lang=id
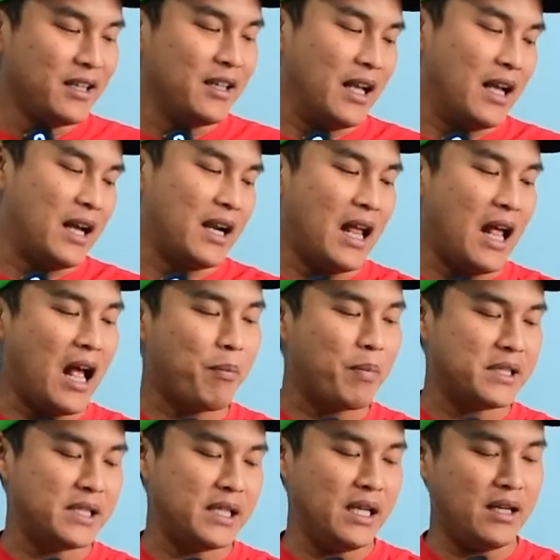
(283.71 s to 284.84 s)
dengan
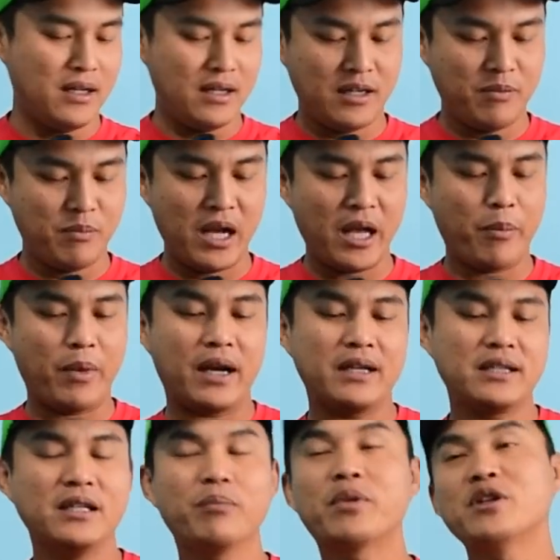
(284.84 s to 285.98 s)
apa sih, uh,
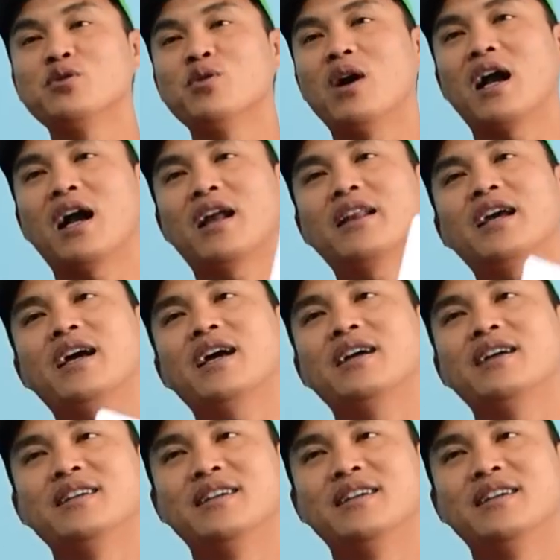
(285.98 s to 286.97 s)
bagaimana sih perjuangannya